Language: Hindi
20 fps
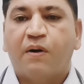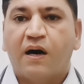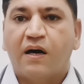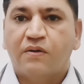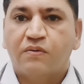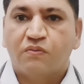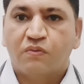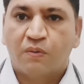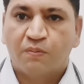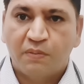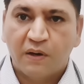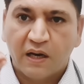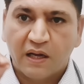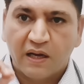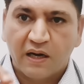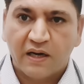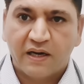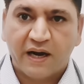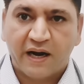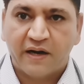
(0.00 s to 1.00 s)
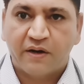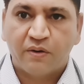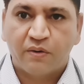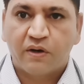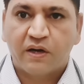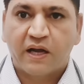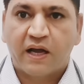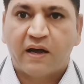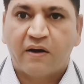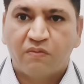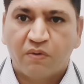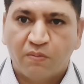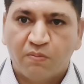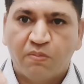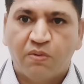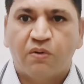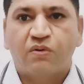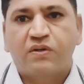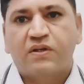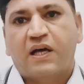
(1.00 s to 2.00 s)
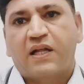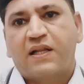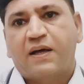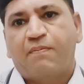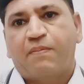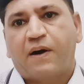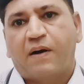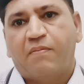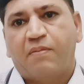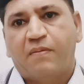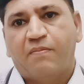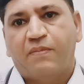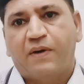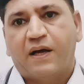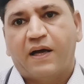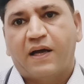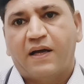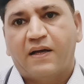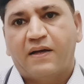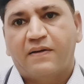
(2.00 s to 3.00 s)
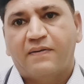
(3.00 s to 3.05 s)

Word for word: बाद वो बिल्कुल डेड हो गया है वो बहुत ज़्यादा प्रॉब्लम है